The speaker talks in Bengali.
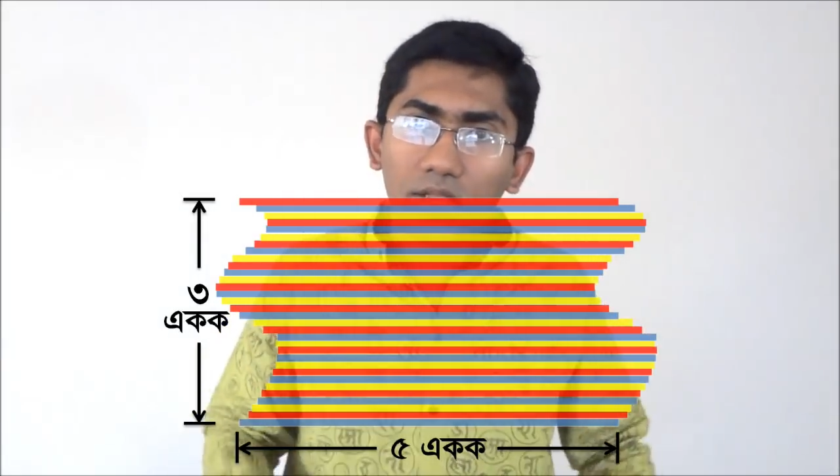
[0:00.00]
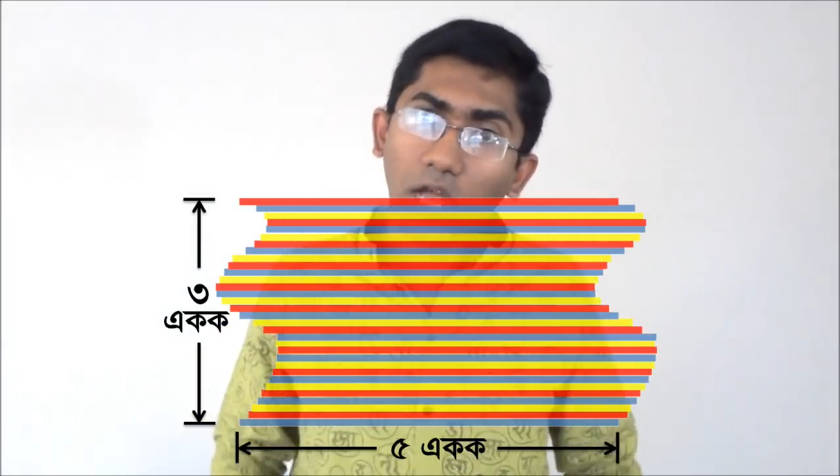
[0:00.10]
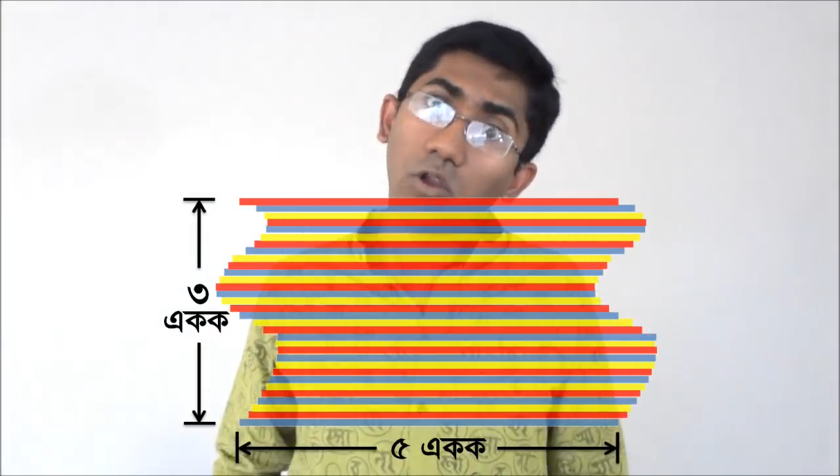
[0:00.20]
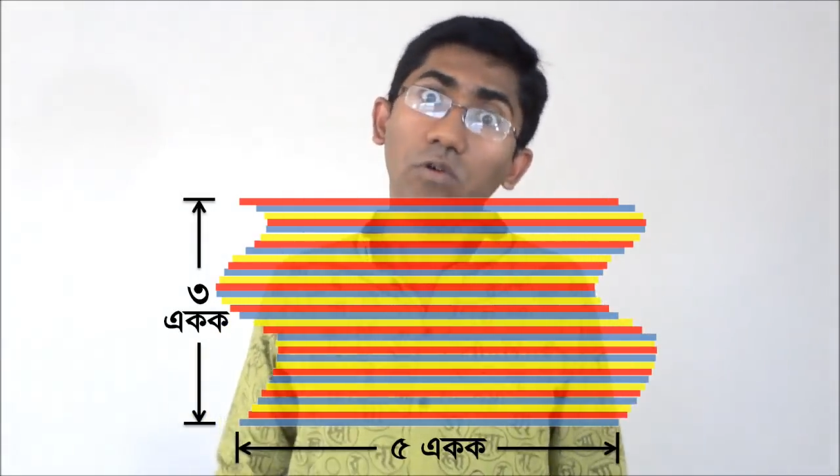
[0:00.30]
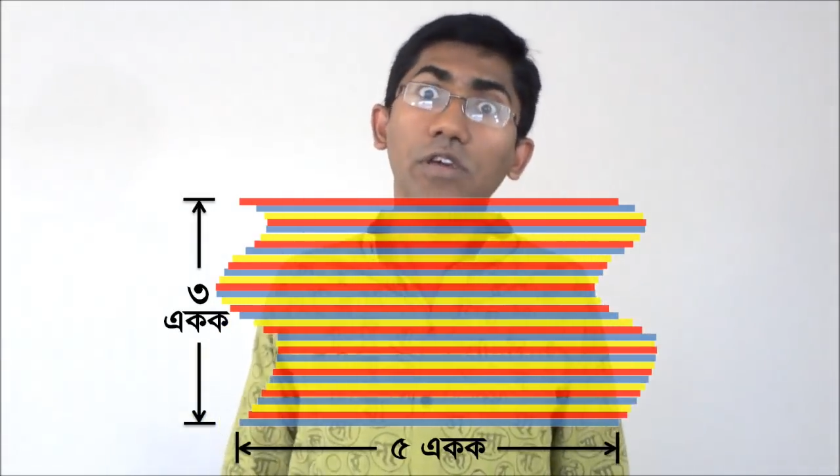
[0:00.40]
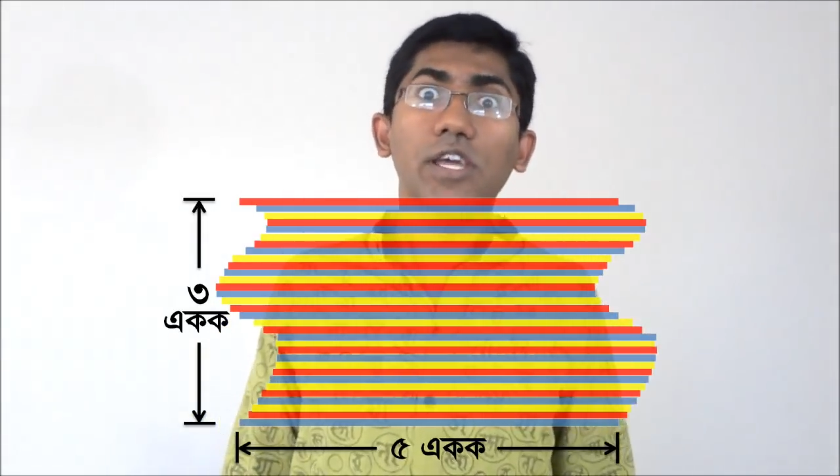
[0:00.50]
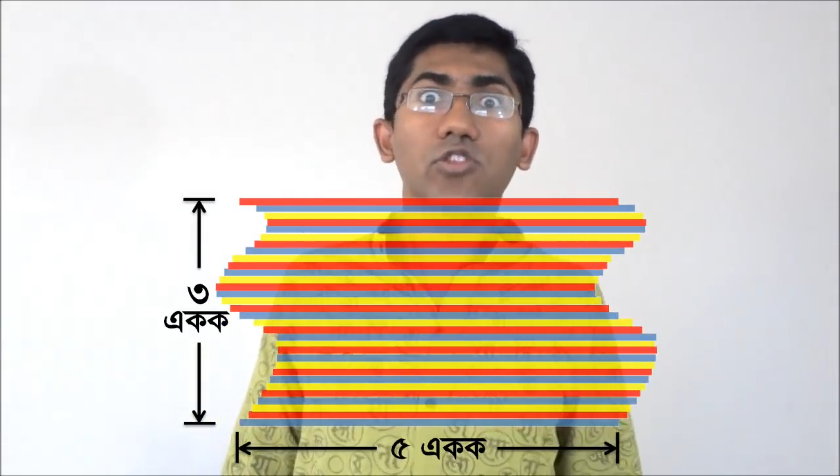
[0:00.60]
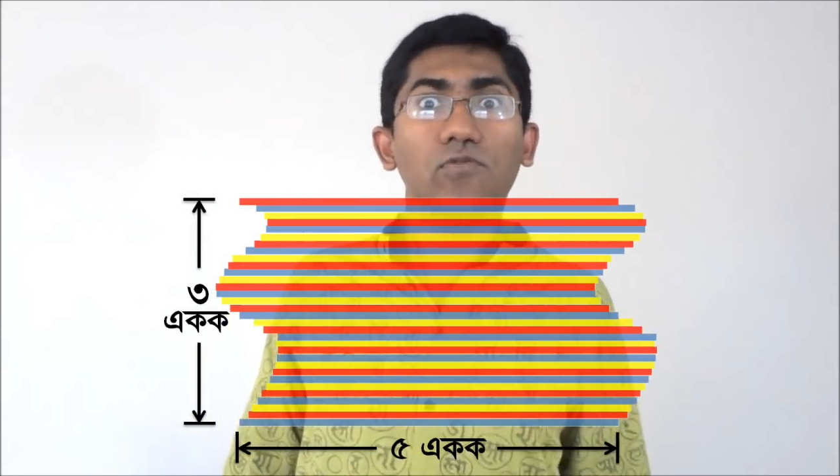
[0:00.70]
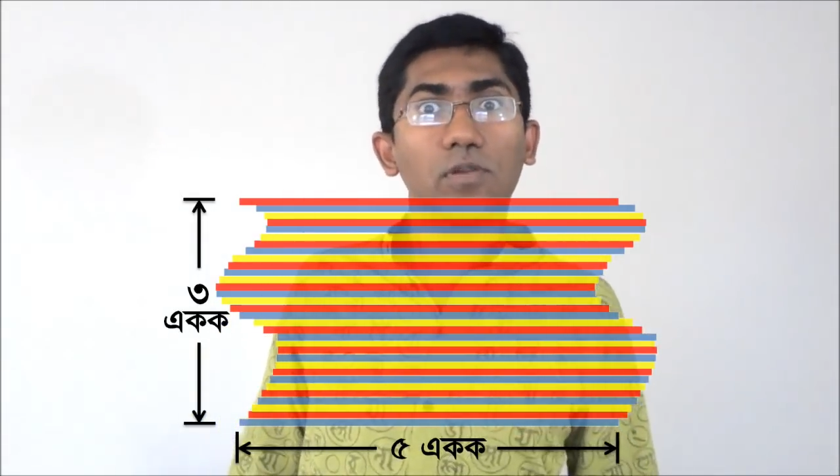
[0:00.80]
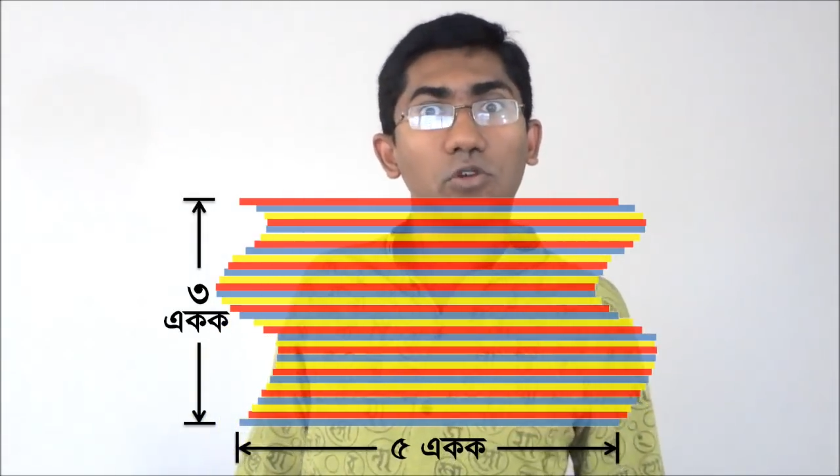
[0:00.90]
তাহলেও কি
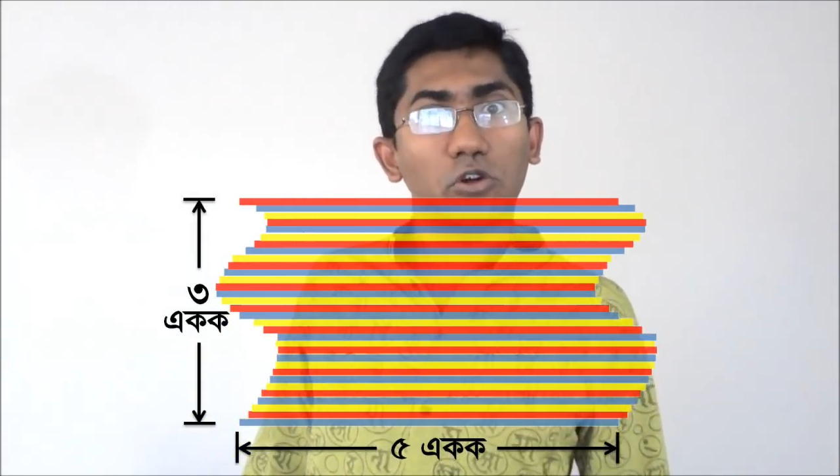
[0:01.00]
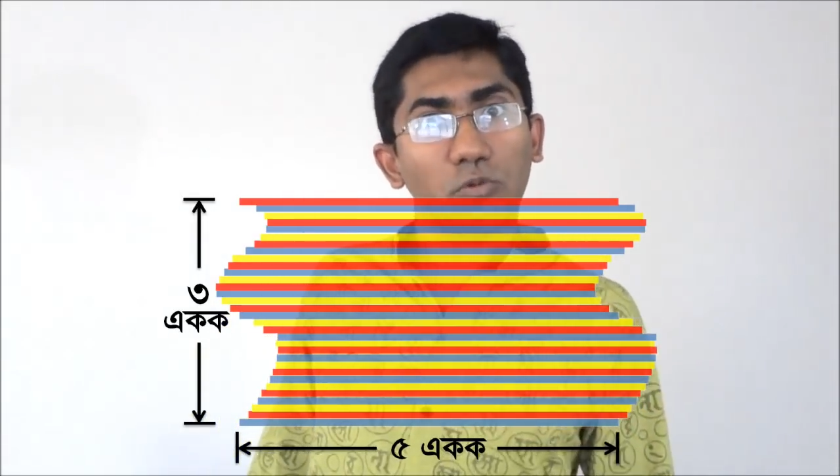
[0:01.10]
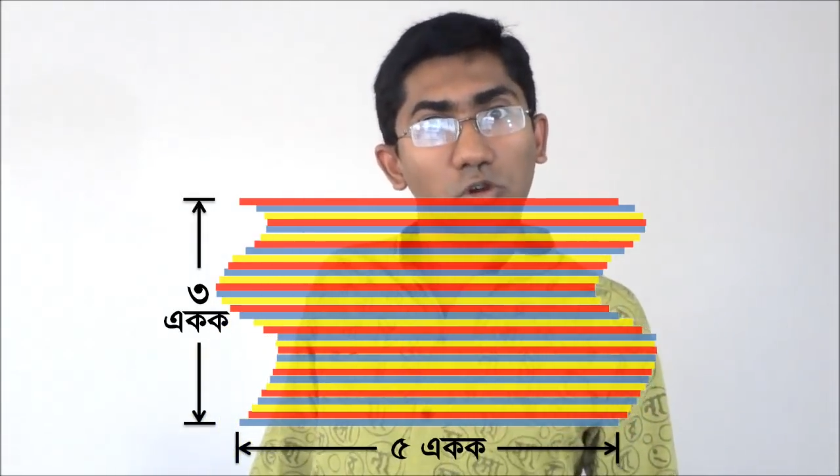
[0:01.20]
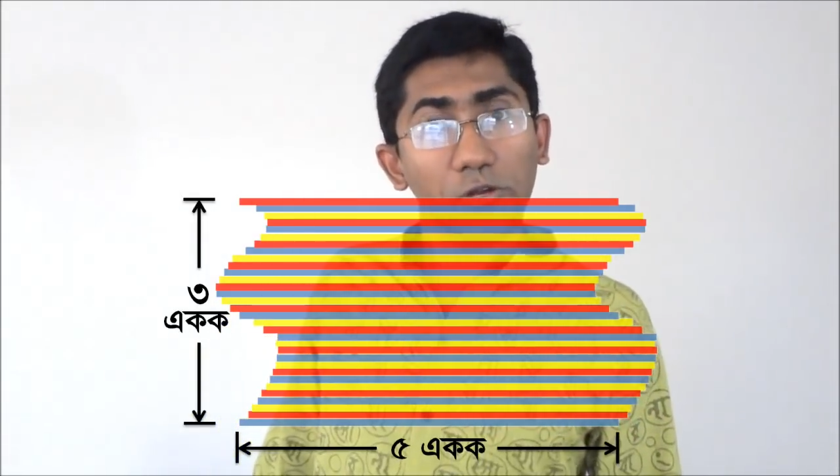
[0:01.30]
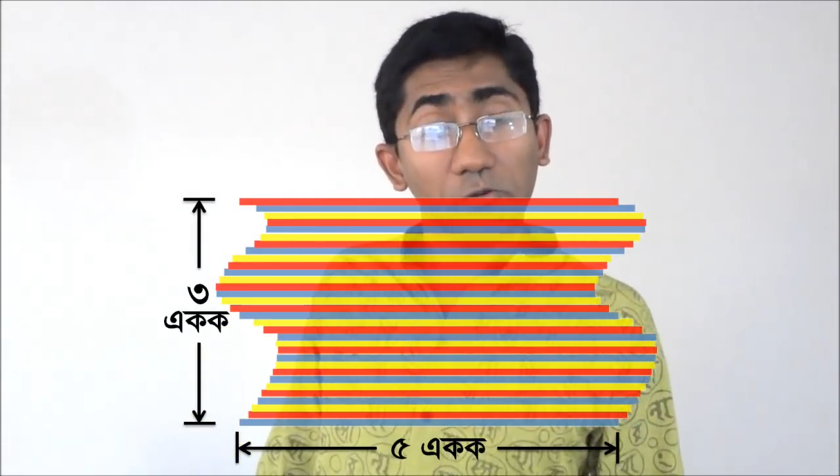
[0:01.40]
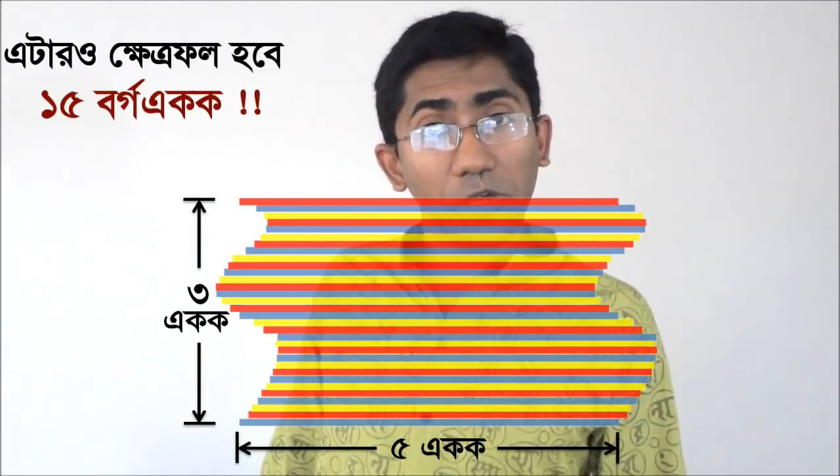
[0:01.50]
ক্ষেত্রফল পনেরো বর্গ